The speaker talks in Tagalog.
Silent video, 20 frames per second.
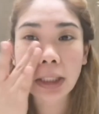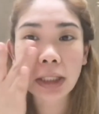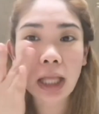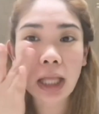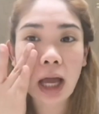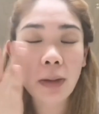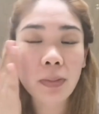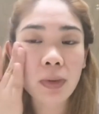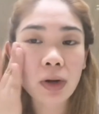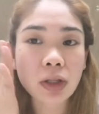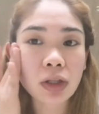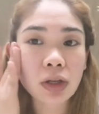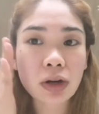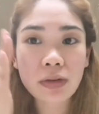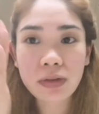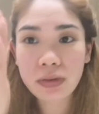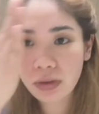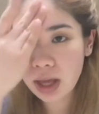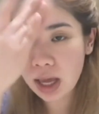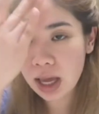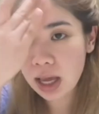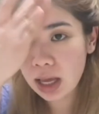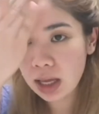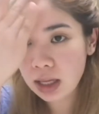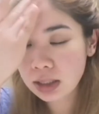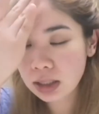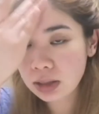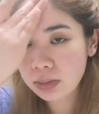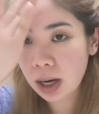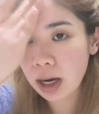tap on your
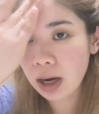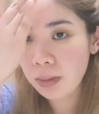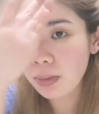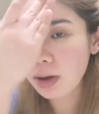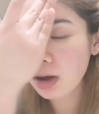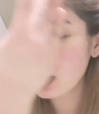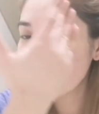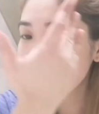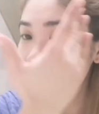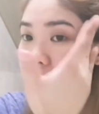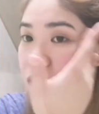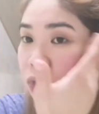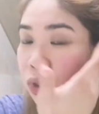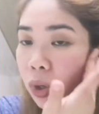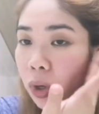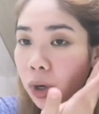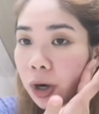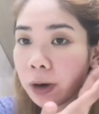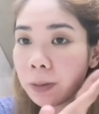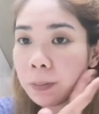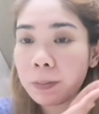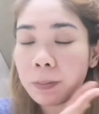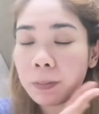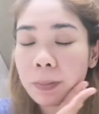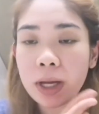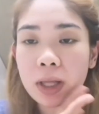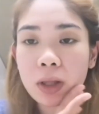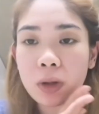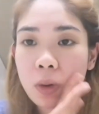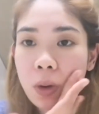face para ma-absorb pa
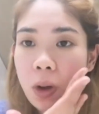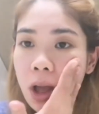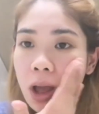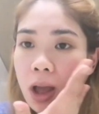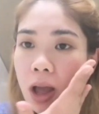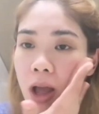yung